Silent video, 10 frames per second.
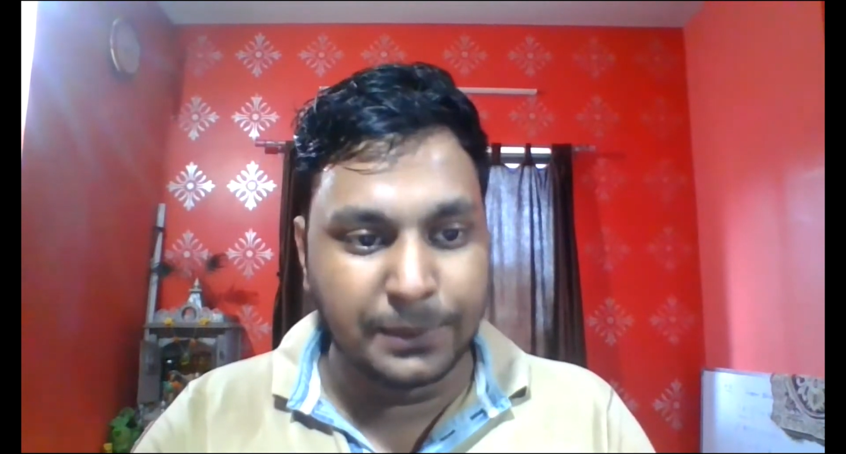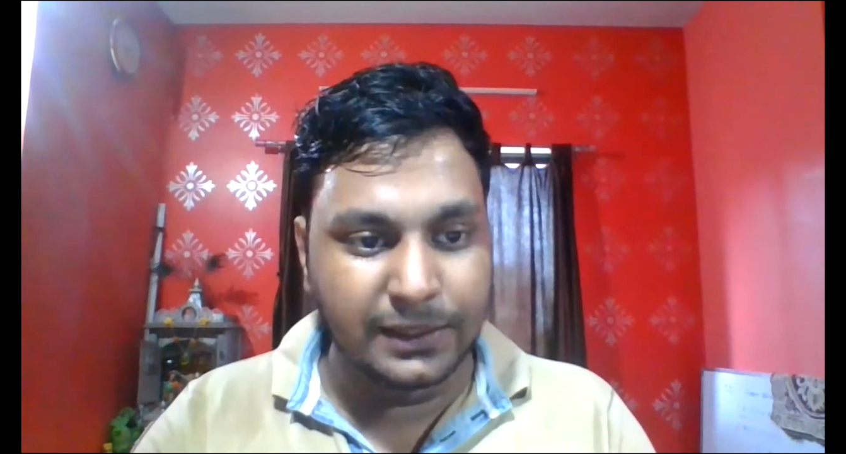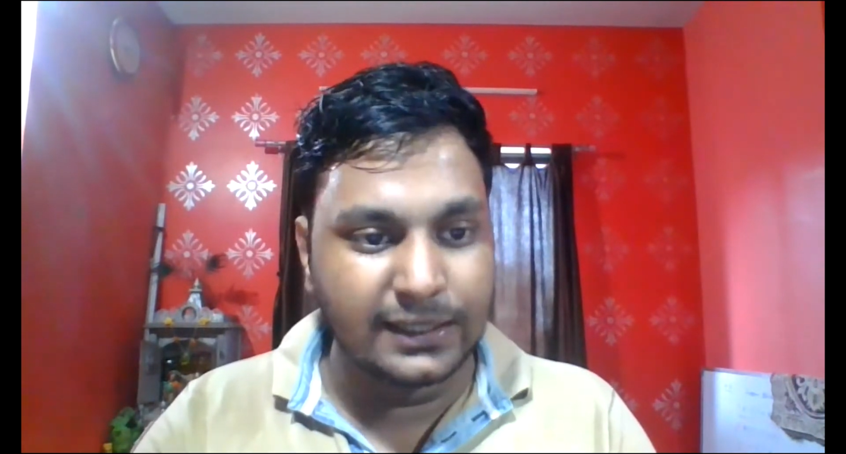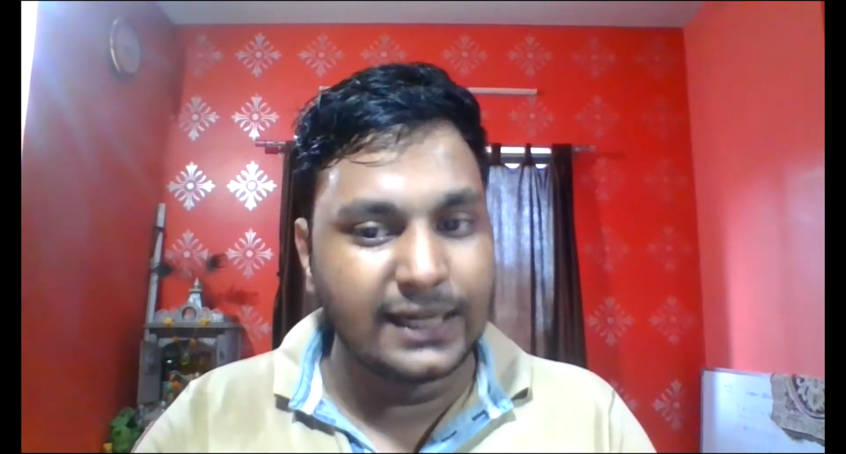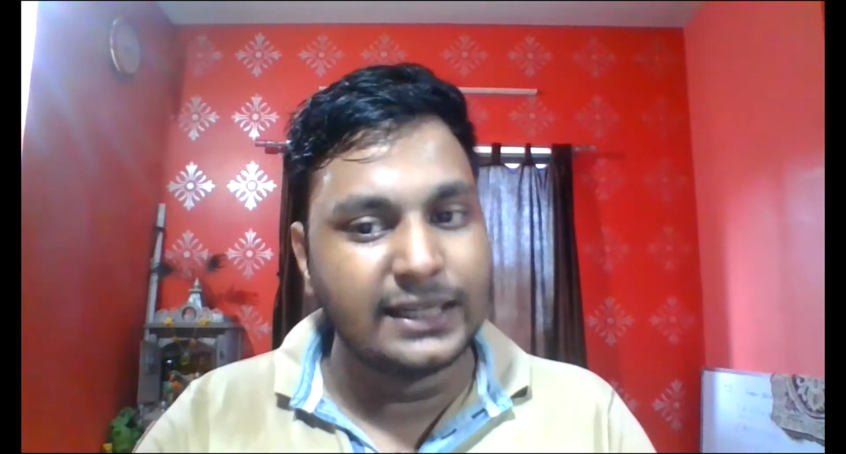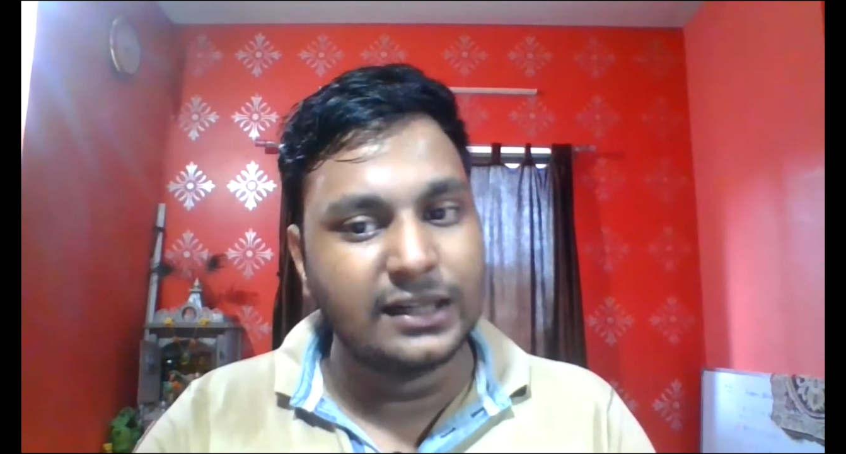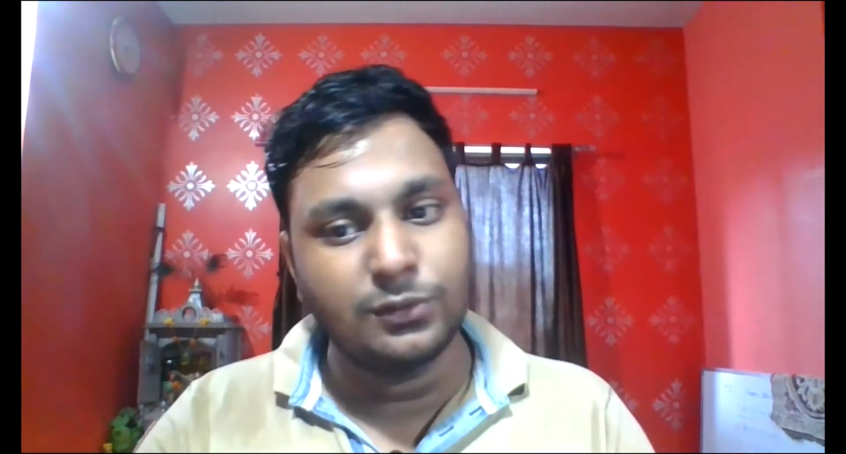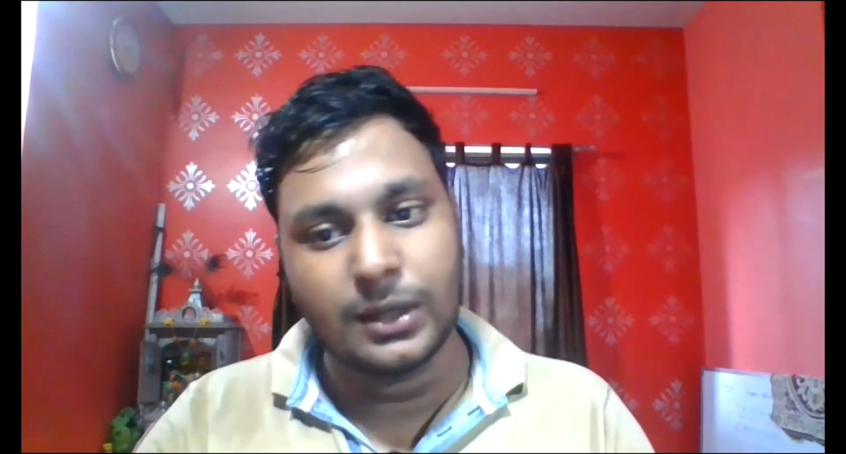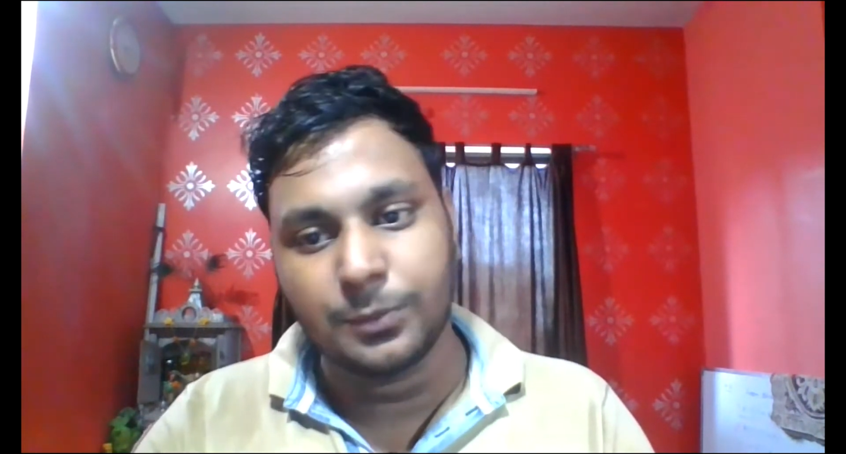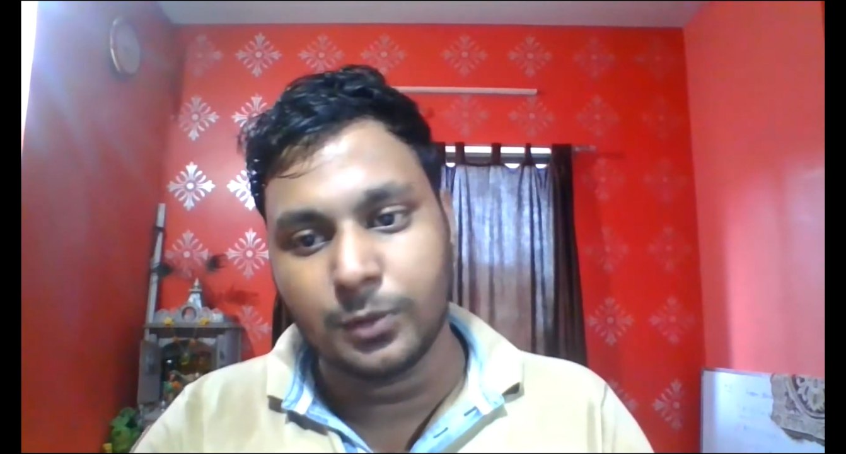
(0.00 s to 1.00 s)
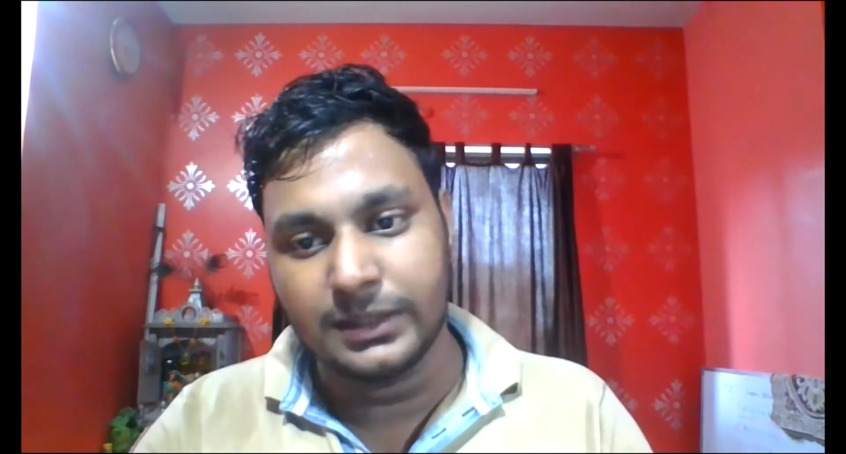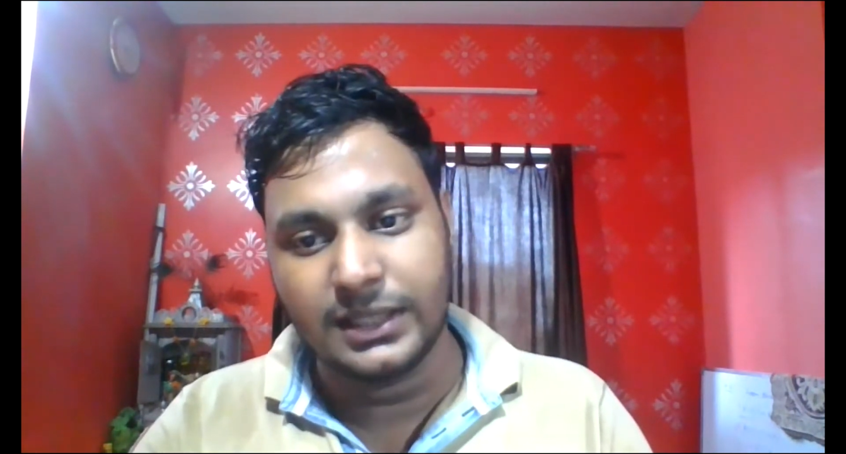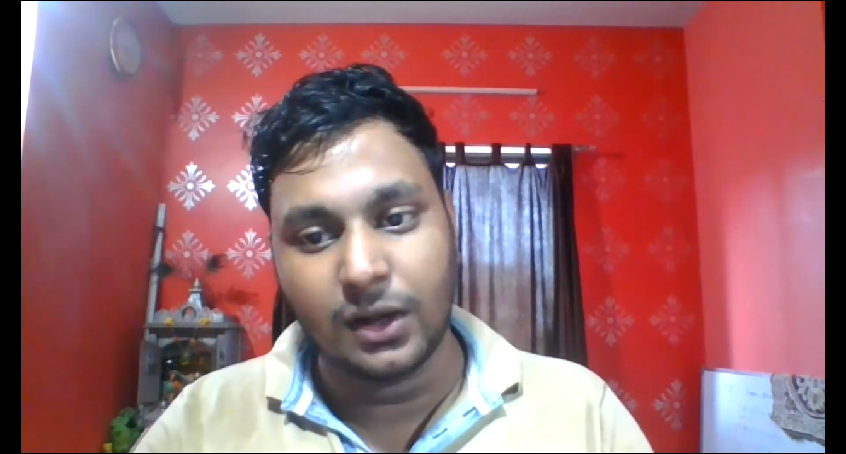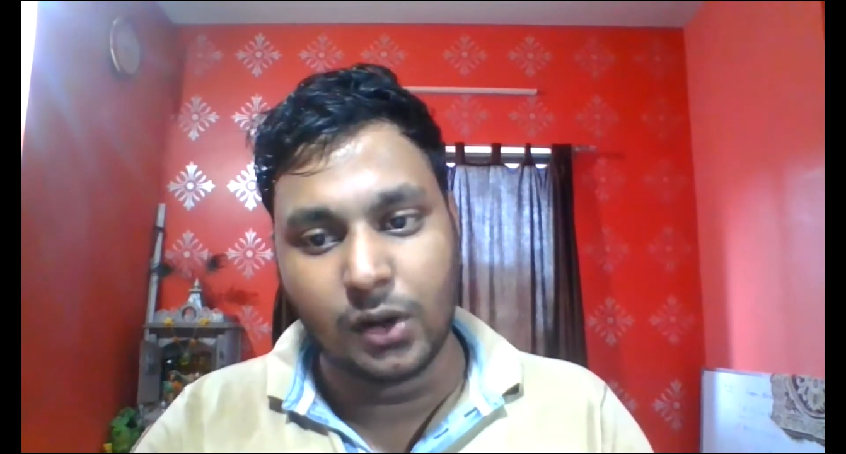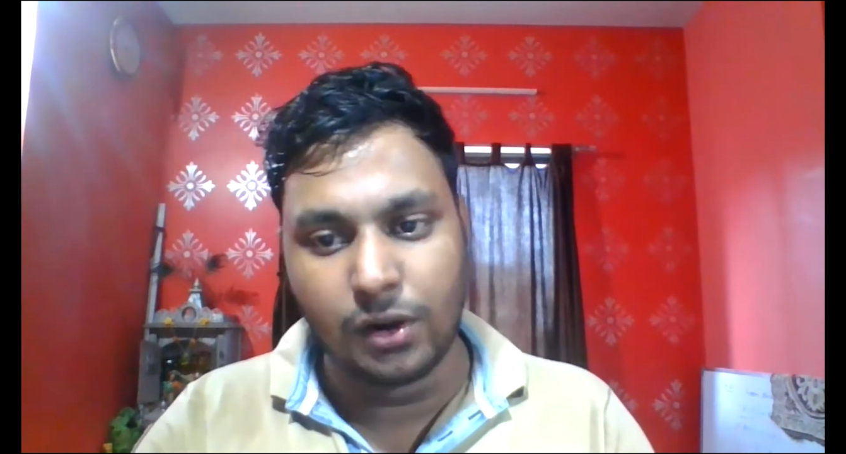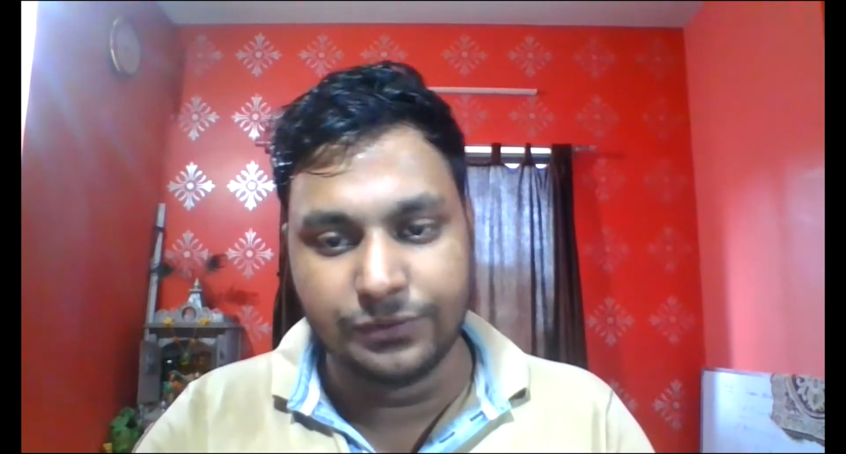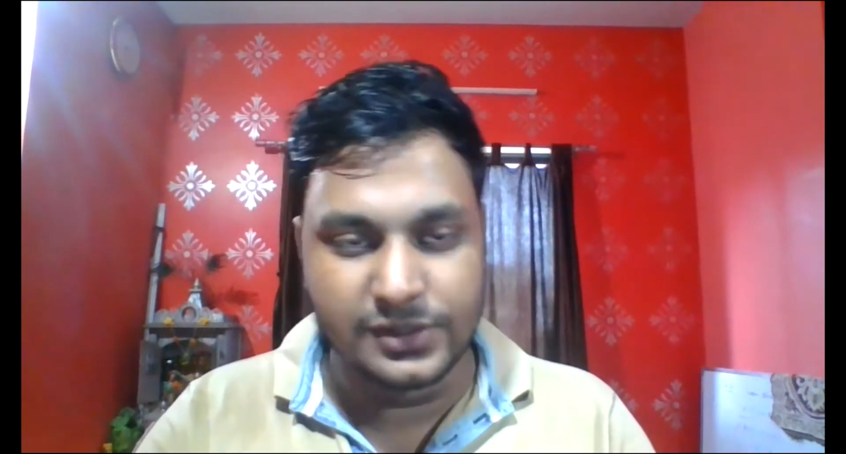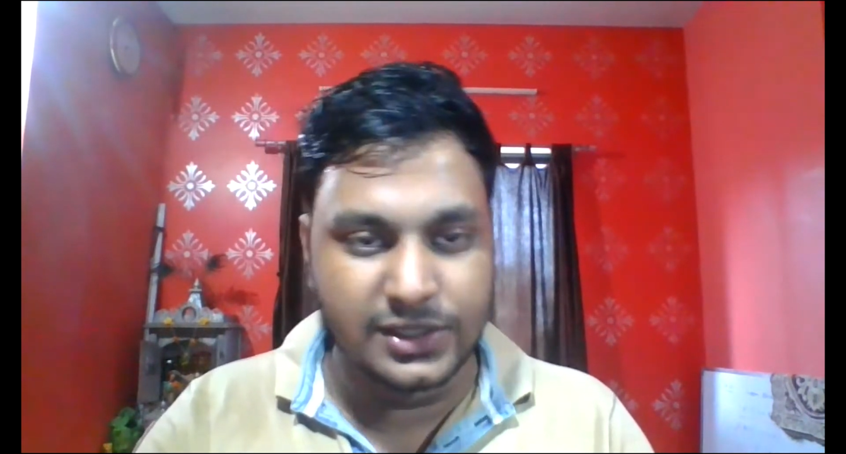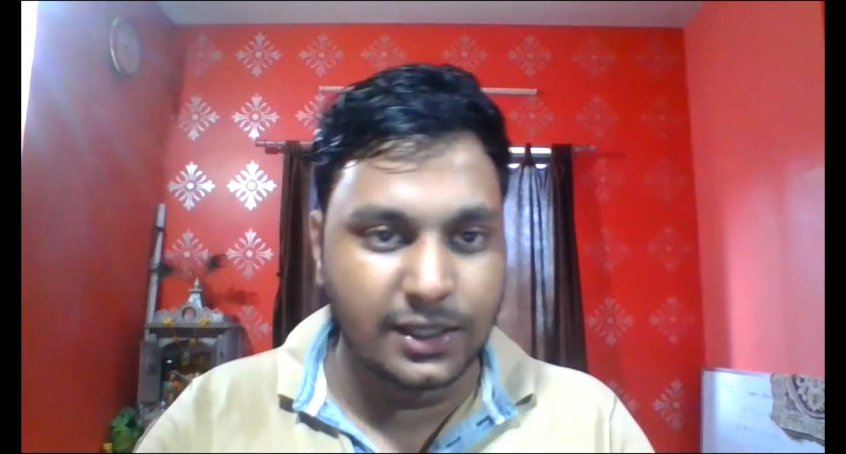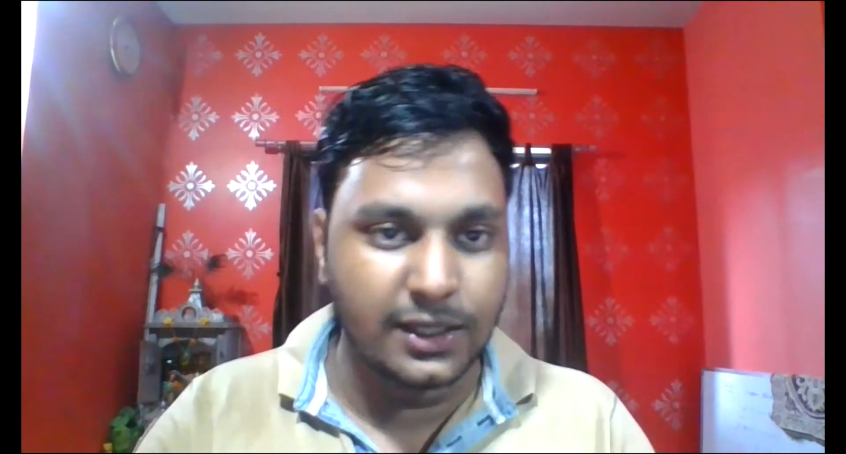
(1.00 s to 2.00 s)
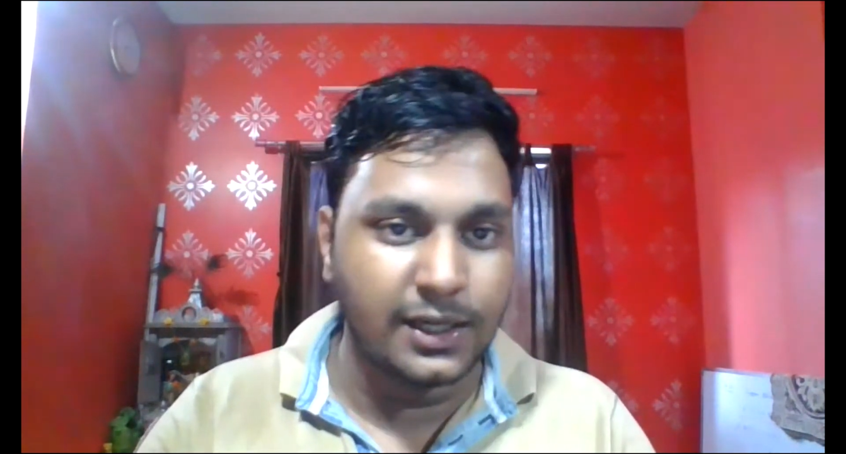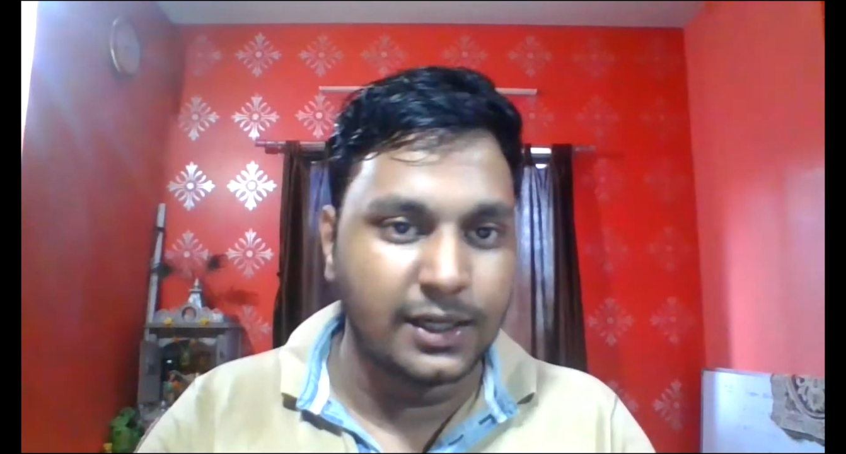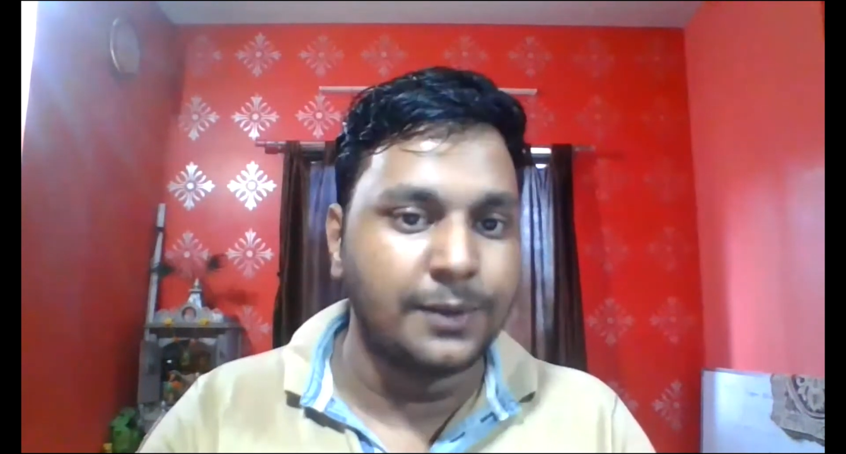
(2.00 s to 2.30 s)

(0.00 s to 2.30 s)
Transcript: पे ये लेटर है वो आपको मैं दिखाऊंगा ऑफिशियल लेटर